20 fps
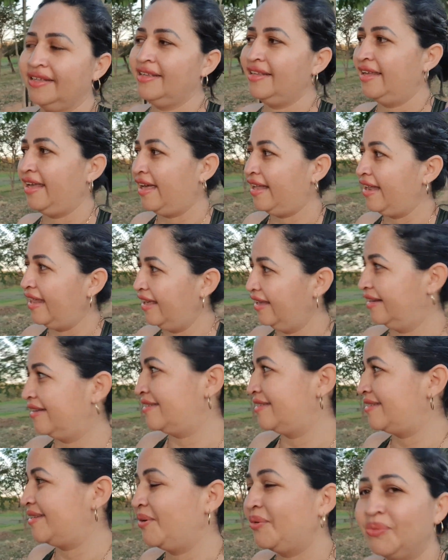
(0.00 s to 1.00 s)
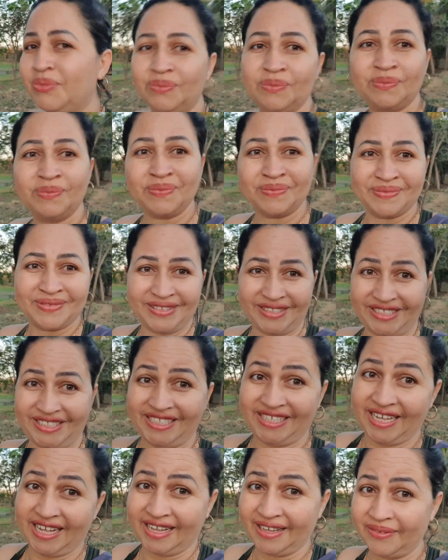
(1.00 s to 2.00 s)
que alegra seu
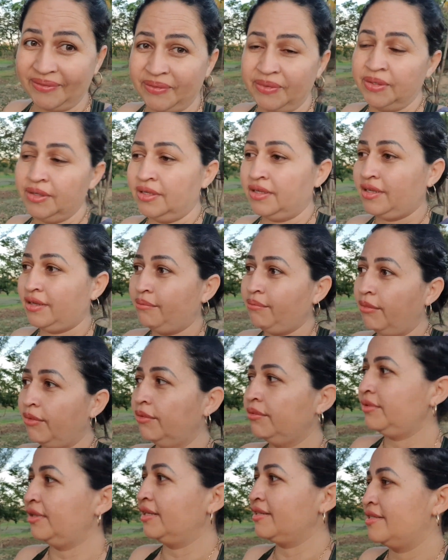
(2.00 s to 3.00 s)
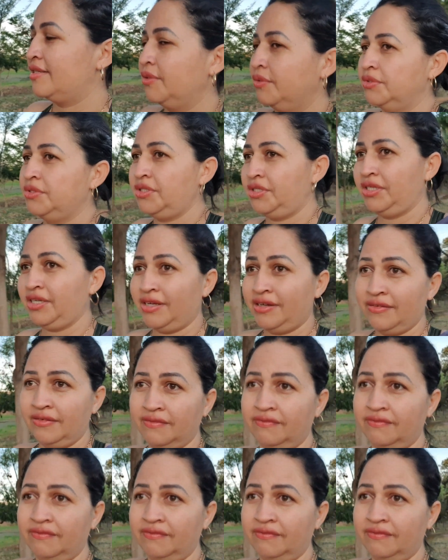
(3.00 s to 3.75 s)
dia, que muda seu dia.